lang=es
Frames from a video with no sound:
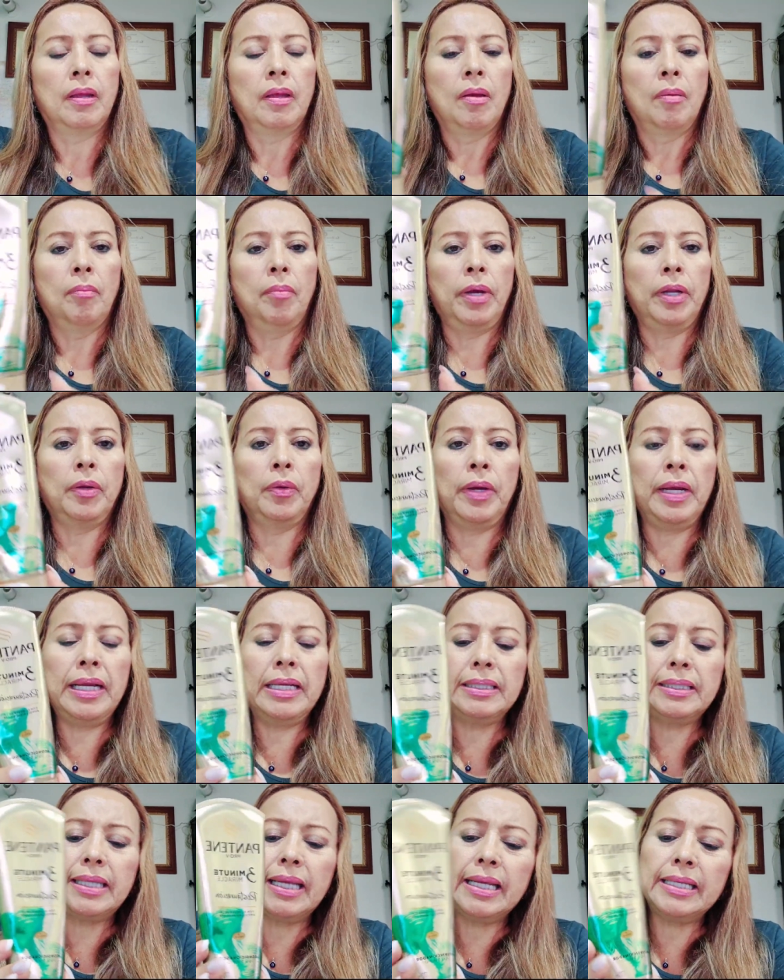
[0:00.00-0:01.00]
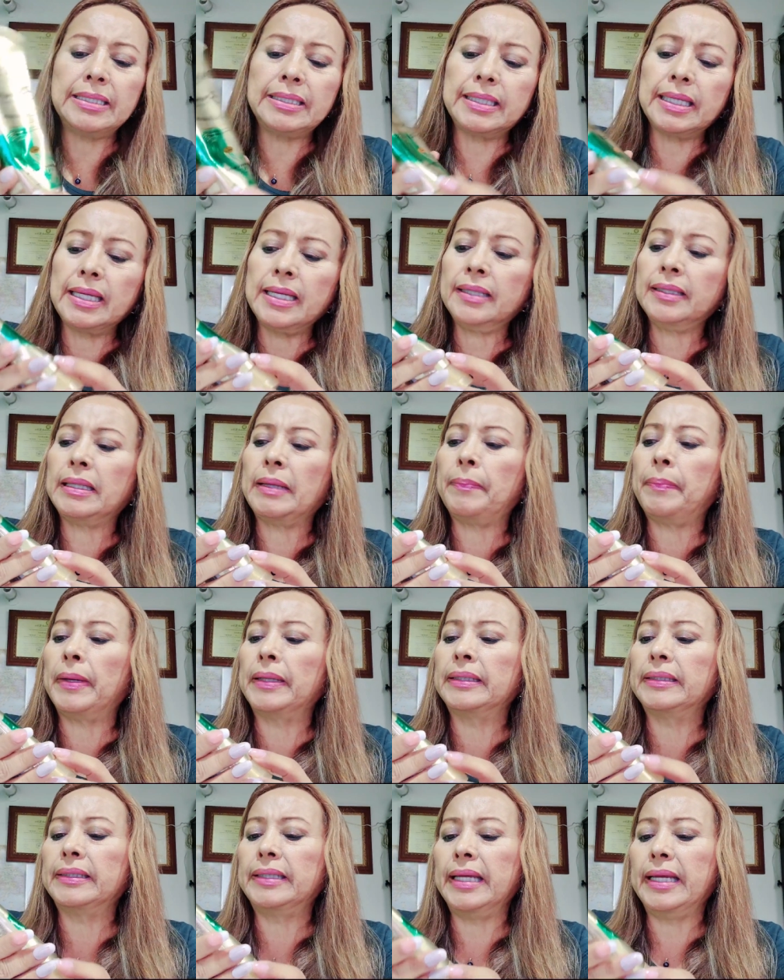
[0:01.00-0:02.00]
Bueno, es este de
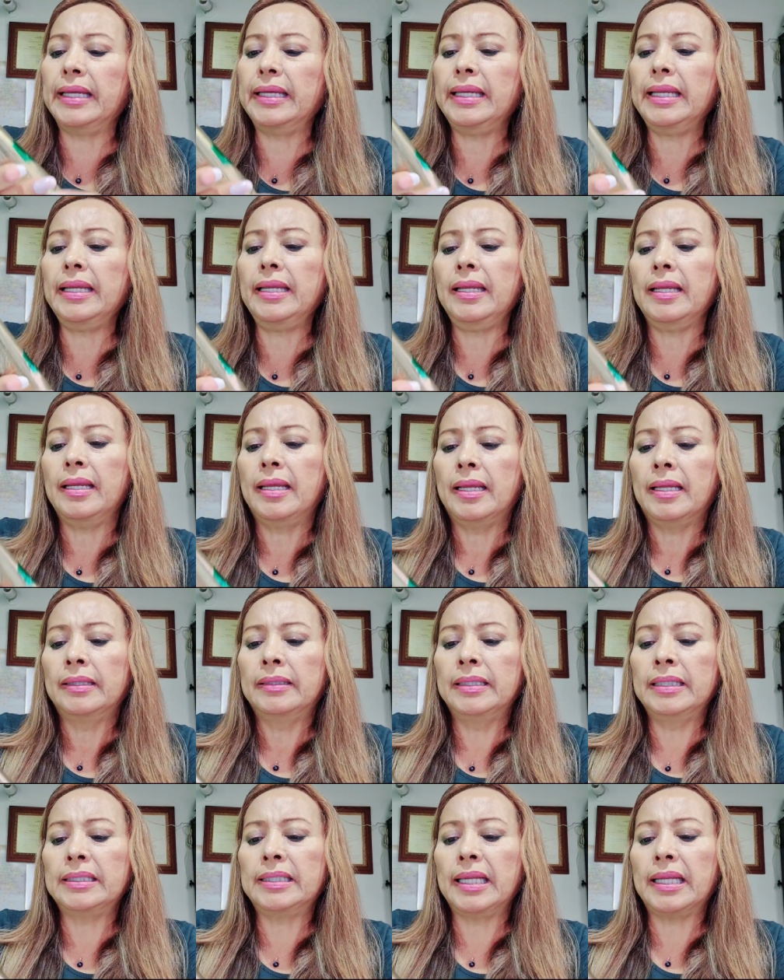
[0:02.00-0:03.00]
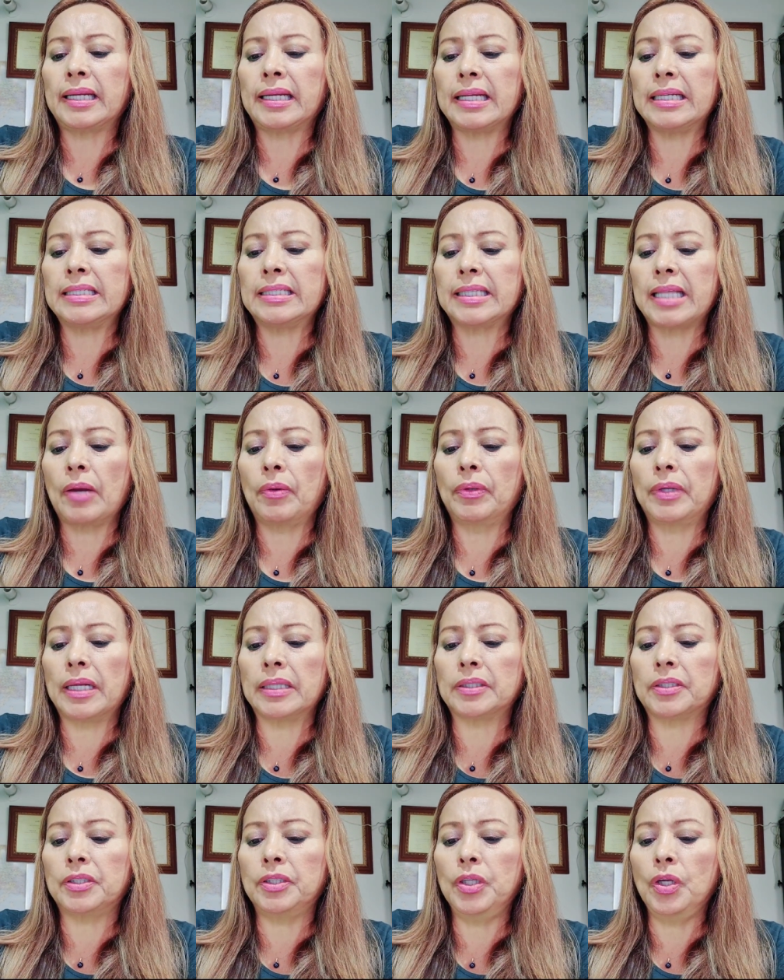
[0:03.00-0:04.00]
Pantene, dice
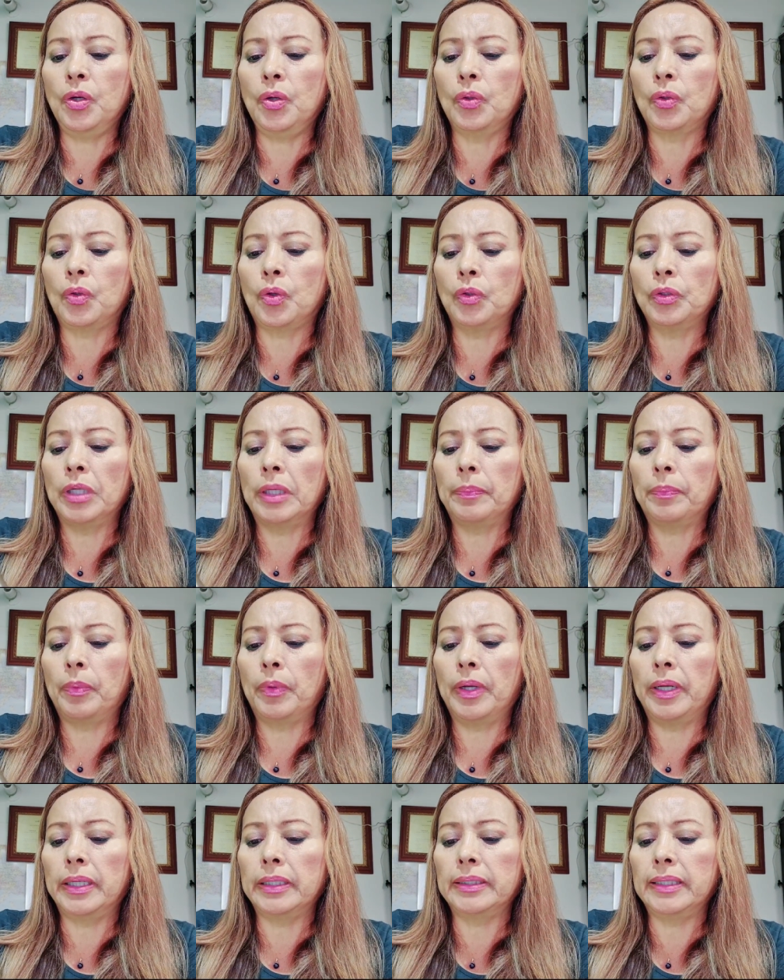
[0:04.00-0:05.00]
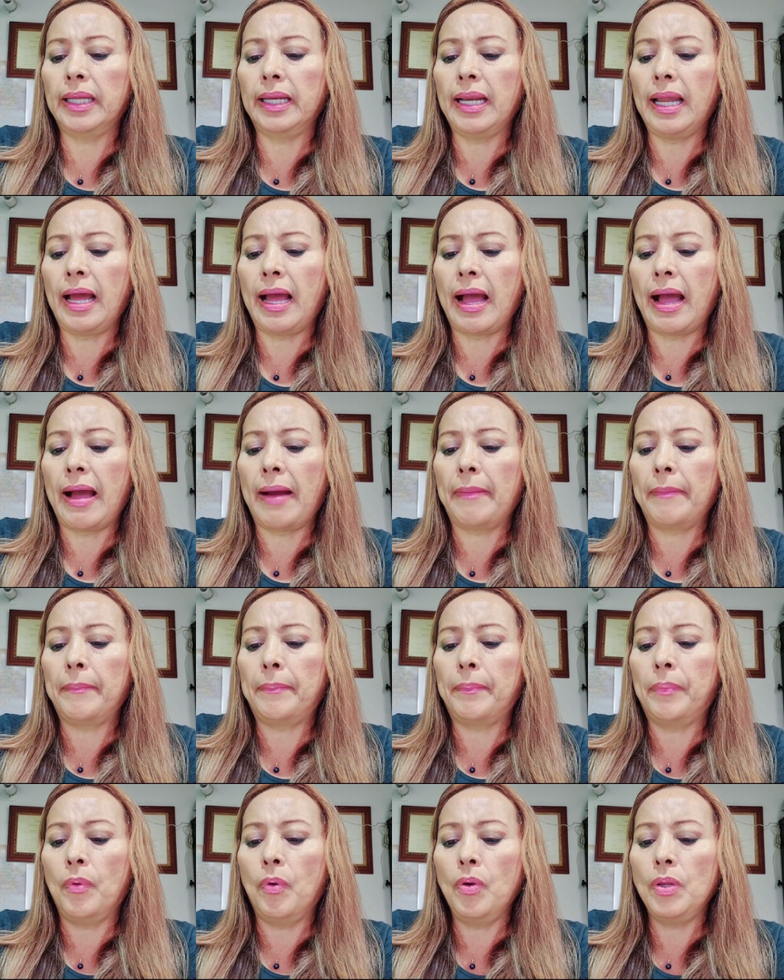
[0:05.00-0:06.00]
restauración con el poder de la
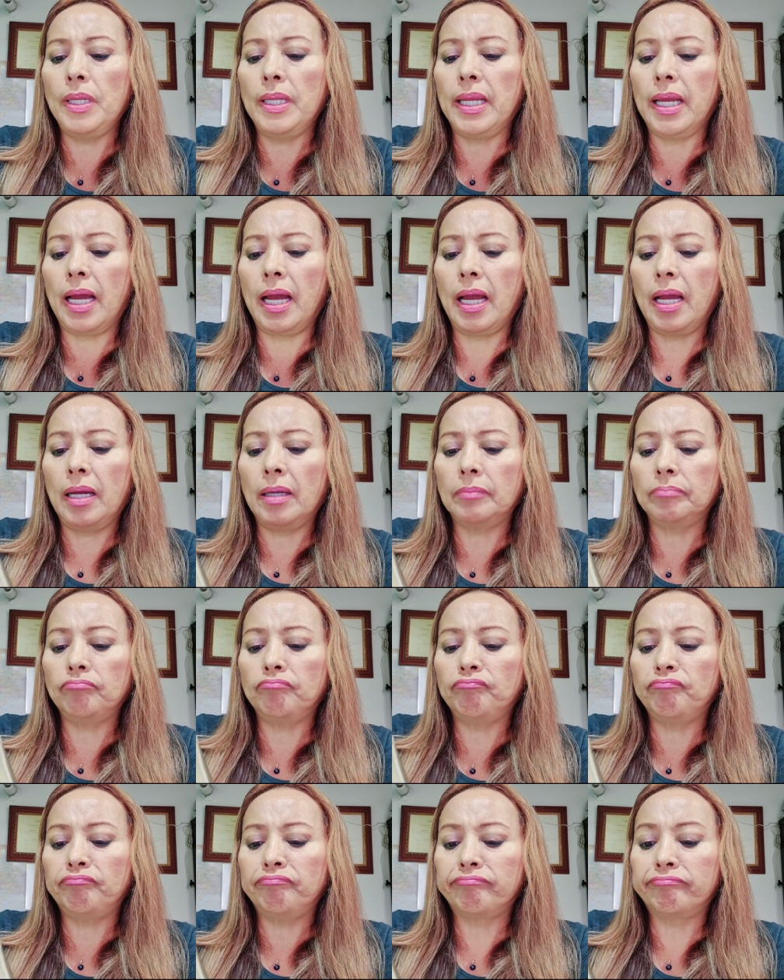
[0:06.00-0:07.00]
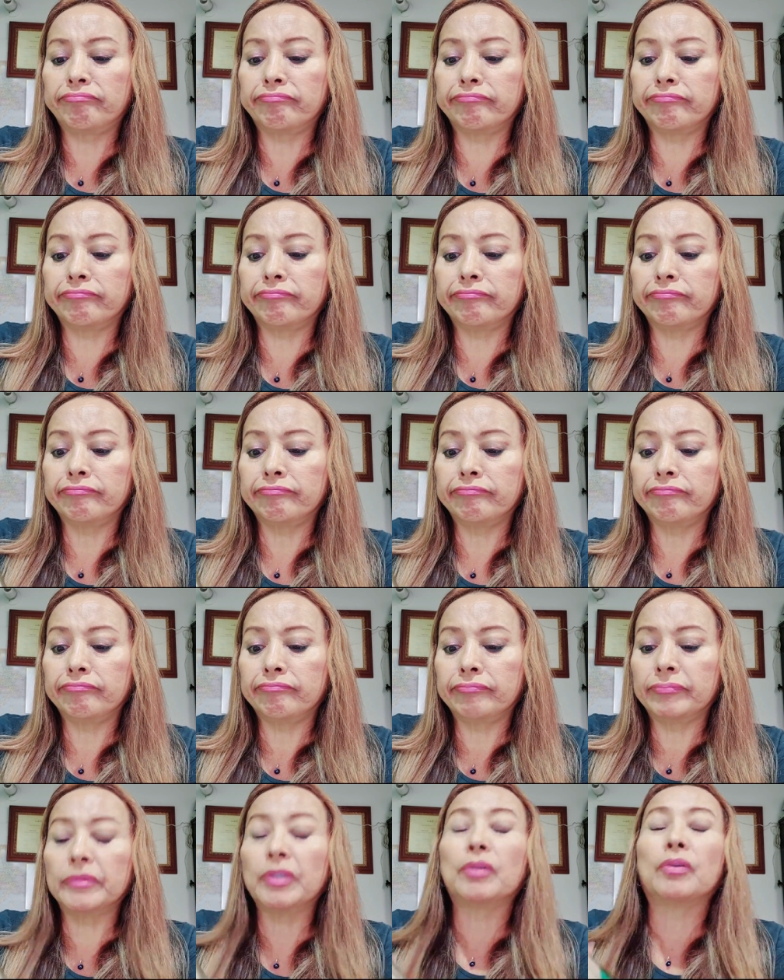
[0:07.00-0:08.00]
ampolla,
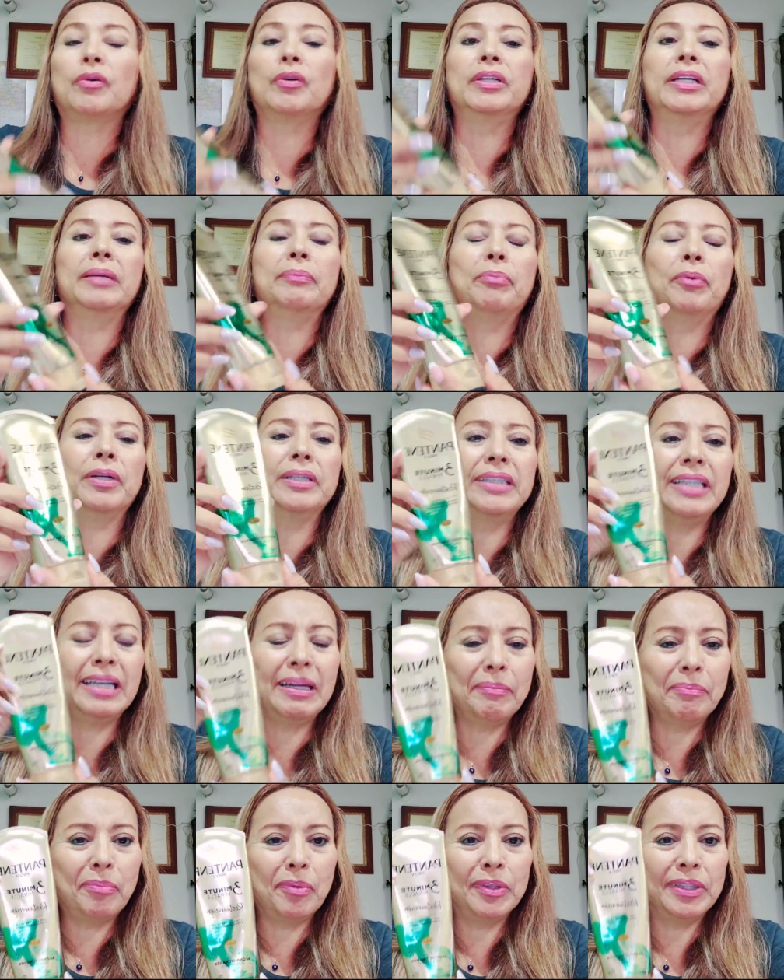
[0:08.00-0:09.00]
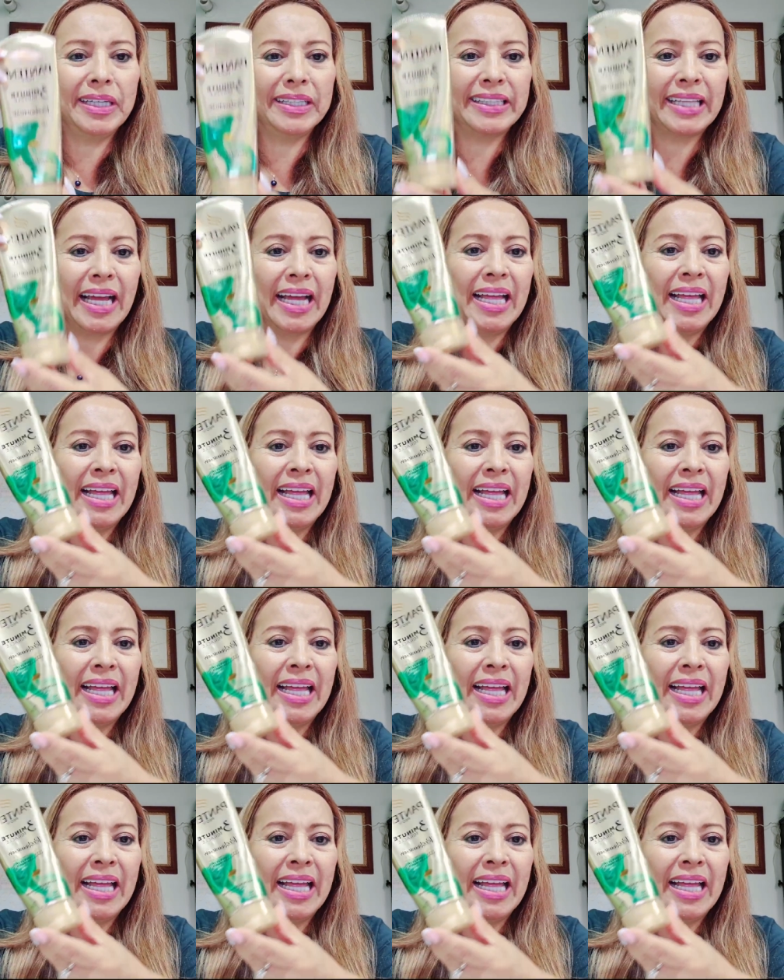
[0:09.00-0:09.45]
con el poder de la ampolleta.